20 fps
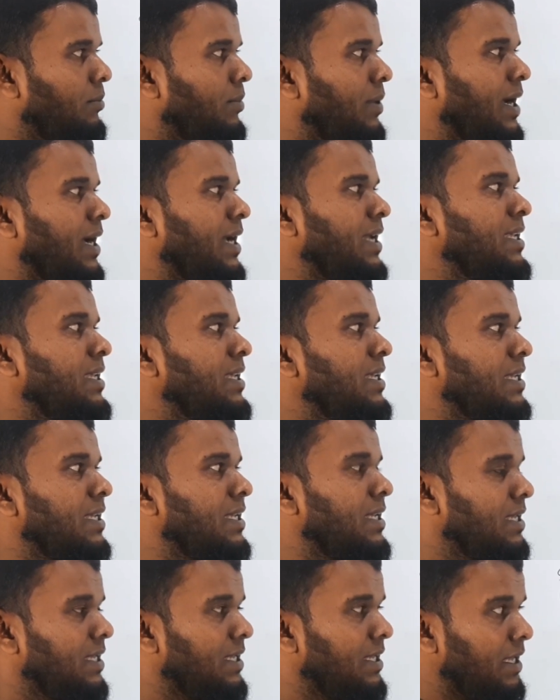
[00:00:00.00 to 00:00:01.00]
বাই
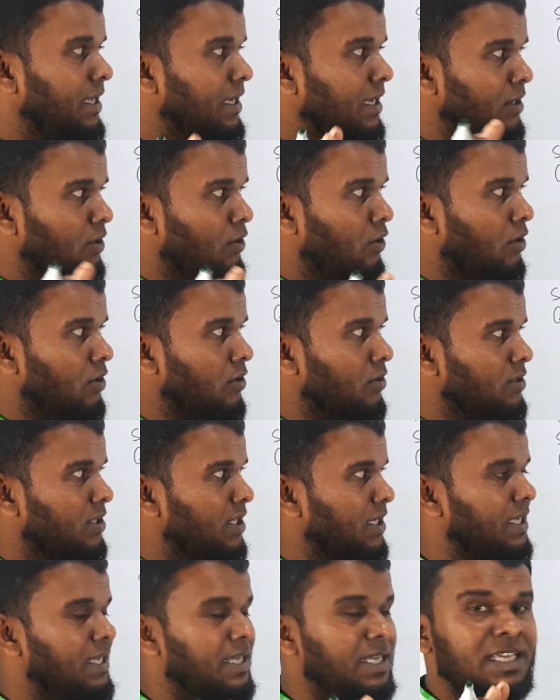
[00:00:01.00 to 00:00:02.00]
এখানে হওয়ার
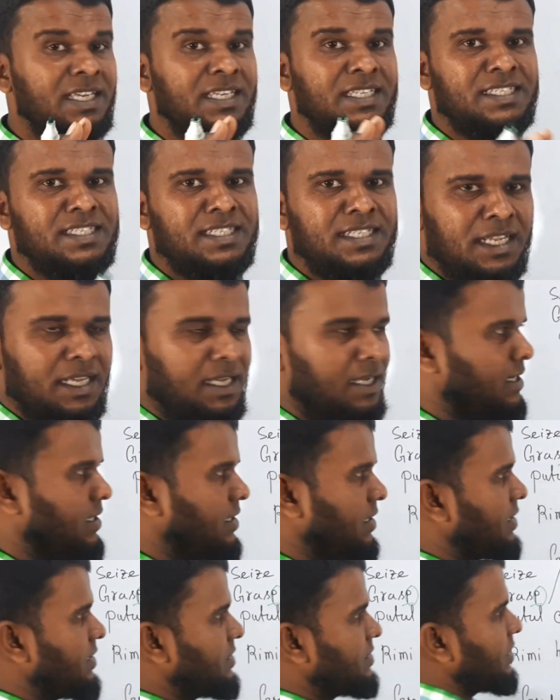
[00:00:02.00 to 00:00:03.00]
কথা হিজ নেক
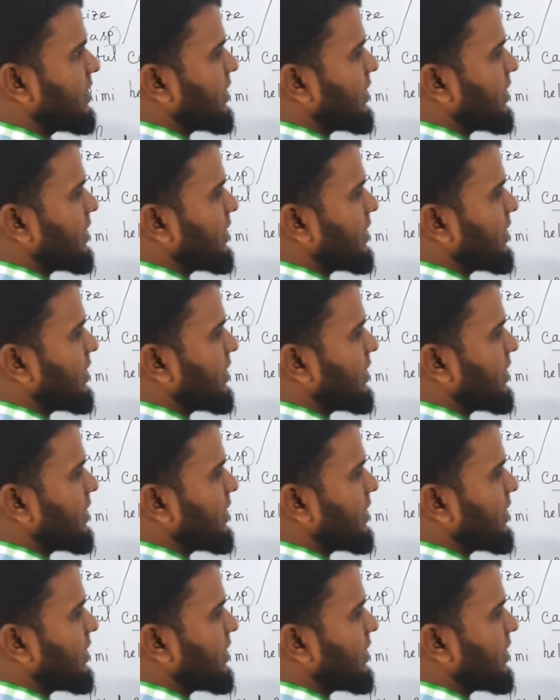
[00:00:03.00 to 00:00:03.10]
এই যে